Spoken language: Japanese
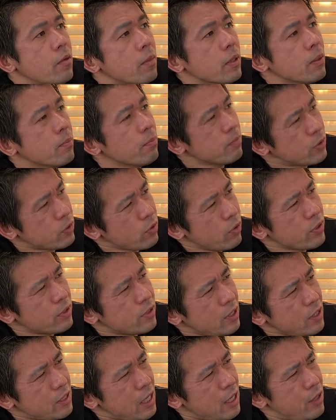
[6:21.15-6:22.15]
まあ、そうです
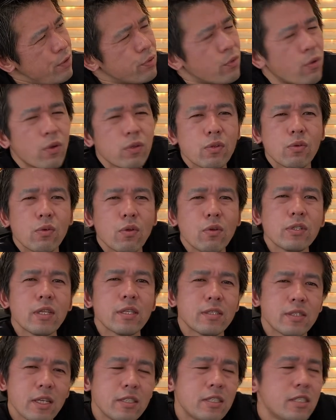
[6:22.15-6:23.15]
ね、セルフコントロール
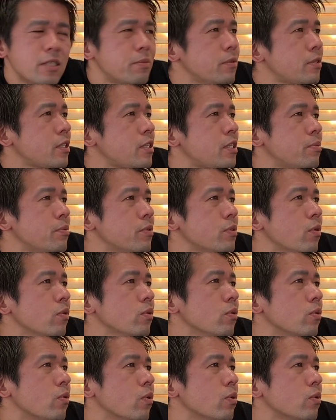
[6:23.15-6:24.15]
ですね、自分で自分のこ
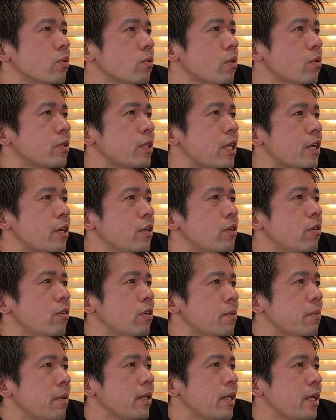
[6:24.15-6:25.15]
とをコントロールできるよう
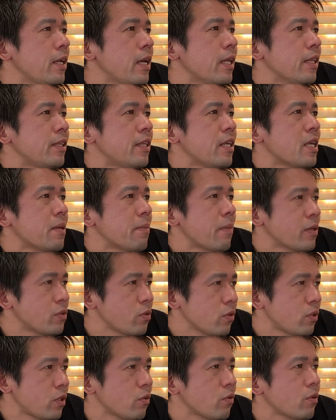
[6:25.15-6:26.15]
に、まあね、やっていきま
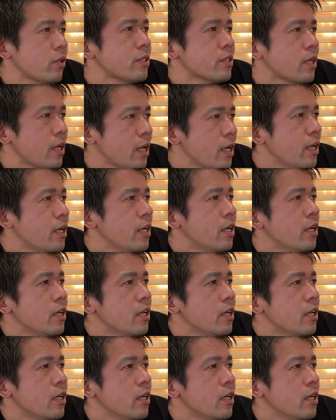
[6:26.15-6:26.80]
しょうってとこですかね。